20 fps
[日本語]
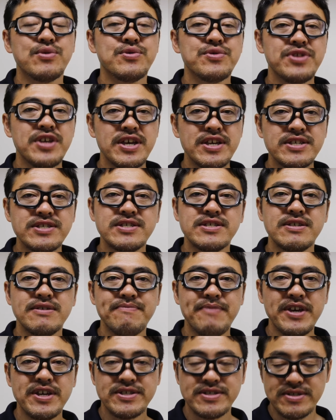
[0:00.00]
ごてんいち
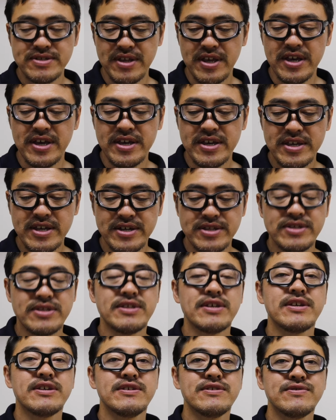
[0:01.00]
ベースでやっ
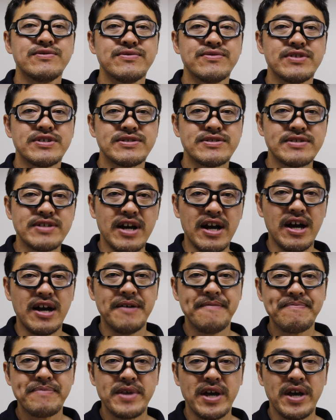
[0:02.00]
ているんですが、